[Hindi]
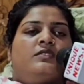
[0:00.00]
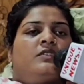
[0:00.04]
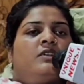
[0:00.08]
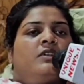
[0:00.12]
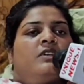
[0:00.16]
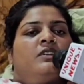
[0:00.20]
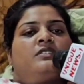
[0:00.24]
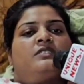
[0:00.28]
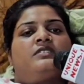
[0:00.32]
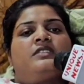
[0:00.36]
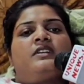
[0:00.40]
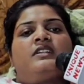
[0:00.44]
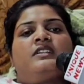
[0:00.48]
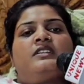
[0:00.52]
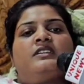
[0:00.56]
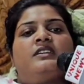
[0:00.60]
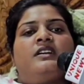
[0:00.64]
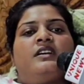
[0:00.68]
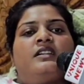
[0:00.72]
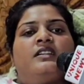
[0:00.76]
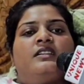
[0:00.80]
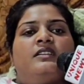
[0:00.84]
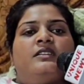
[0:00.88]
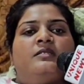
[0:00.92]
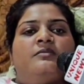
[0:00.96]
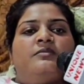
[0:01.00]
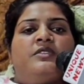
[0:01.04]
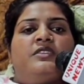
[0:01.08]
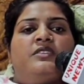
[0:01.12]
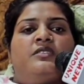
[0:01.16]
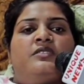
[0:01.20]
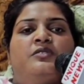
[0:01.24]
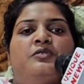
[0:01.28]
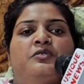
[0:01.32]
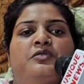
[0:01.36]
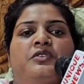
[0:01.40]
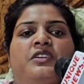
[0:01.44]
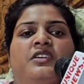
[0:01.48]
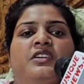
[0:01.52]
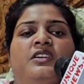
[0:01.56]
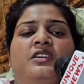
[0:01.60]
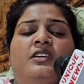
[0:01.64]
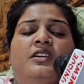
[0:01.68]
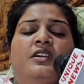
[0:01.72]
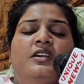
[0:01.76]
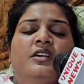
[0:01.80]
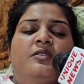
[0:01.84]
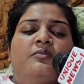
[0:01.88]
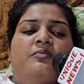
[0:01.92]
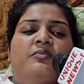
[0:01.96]
हाँ सारे कार्यक्रम के क्योंकि
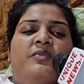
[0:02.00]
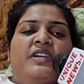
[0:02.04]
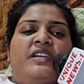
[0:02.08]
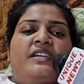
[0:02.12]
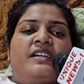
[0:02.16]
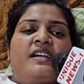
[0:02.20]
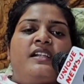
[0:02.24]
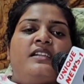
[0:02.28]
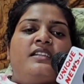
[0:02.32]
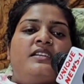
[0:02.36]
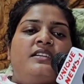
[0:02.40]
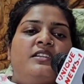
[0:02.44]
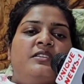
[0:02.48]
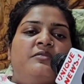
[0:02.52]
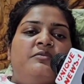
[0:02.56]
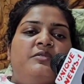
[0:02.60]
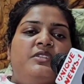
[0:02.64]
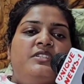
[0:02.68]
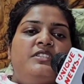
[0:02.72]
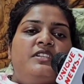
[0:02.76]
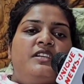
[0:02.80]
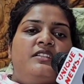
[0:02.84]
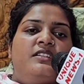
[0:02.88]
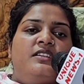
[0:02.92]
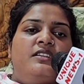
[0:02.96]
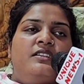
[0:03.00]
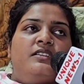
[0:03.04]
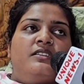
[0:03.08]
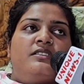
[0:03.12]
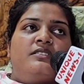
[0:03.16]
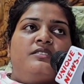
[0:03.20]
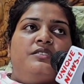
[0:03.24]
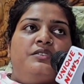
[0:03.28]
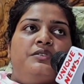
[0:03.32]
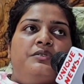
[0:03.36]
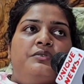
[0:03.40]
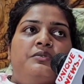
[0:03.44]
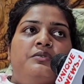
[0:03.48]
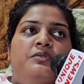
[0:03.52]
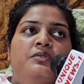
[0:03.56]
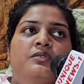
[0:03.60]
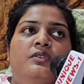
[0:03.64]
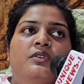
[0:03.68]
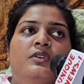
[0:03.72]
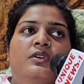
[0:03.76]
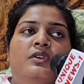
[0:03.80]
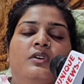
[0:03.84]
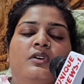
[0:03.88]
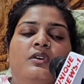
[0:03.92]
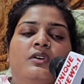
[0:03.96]
मैं कार्यक्रम ही ज़्यादा करती हूँ
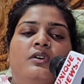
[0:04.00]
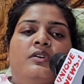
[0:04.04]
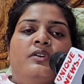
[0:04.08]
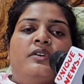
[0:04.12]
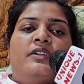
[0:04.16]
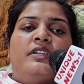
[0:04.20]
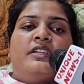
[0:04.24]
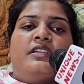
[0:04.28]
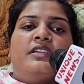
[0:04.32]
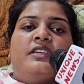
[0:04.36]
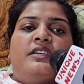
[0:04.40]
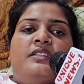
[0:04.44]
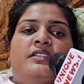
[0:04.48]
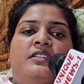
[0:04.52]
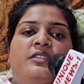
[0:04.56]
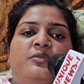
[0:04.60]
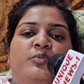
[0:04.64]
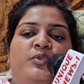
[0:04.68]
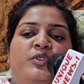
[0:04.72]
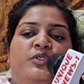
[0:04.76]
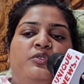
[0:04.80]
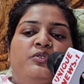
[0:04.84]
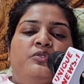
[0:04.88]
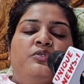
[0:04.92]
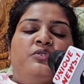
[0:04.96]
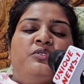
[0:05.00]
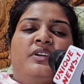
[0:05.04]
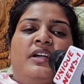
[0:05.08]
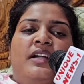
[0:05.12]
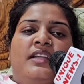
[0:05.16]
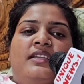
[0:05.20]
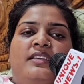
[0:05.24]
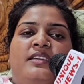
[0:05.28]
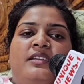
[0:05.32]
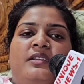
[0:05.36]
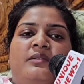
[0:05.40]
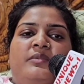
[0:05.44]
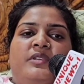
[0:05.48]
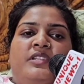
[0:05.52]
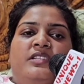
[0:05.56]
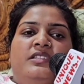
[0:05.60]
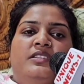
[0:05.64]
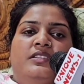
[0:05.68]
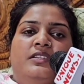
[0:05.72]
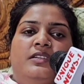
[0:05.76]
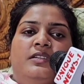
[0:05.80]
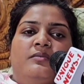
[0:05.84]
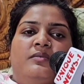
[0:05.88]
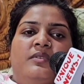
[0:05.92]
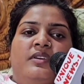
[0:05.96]
और एक एक दिन में दो दो कार्यक्रमें
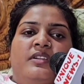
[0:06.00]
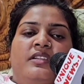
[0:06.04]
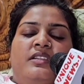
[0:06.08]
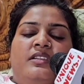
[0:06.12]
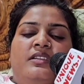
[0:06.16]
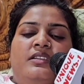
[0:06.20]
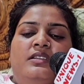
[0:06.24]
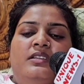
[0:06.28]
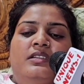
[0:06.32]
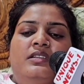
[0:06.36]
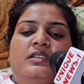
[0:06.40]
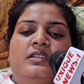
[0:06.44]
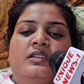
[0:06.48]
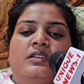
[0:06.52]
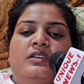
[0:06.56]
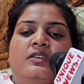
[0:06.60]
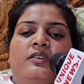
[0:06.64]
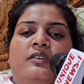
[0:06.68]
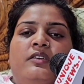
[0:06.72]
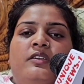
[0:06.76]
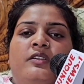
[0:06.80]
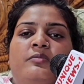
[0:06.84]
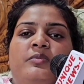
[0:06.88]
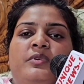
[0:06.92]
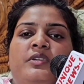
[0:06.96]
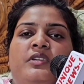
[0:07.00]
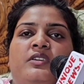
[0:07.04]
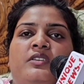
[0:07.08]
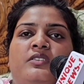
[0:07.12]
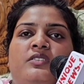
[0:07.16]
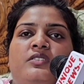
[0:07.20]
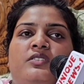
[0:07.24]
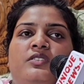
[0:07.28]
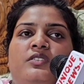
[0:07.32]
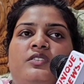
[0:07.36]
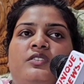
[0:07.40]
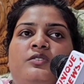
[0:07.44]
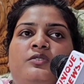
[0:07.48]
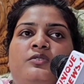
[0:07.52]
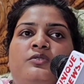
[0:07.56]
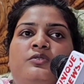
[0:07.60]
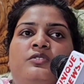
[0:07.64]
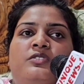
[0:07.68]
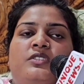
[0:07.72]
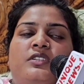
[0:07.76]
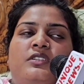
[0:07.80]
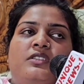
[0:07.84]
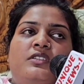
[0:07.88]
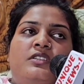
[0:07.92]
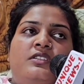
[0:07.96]
थी हमारी और अभी कंटिन्यू
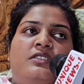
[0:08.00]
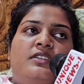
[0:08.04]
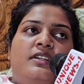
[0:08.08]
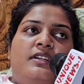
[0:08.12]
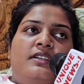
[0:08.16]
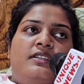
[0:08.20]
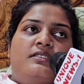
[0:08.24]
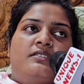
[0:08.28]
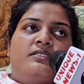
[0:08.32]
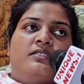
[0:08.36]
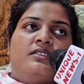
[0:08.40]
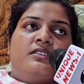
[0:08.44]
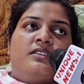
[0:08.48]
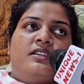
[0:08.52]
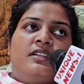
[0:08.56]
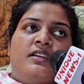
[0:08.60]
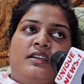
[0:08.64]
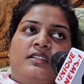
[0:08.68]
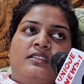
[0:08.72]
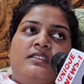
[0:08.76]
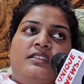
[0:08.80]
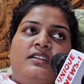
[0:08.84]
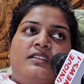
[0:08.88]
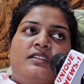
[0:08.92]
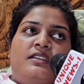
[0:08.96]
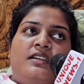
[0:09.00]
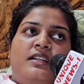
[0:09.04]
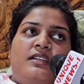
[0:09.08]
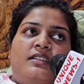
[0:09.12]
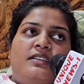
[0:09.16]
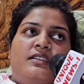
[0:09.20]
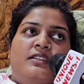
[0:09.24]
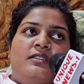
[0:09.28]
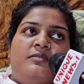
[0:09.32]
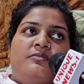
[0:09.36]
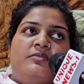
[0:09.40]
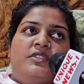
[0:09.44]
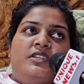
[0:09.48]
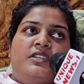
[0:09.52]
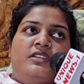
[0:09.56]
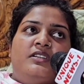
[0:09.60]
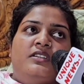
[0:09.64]
सत्रह तारीख तक लगातार कार्यक्रम था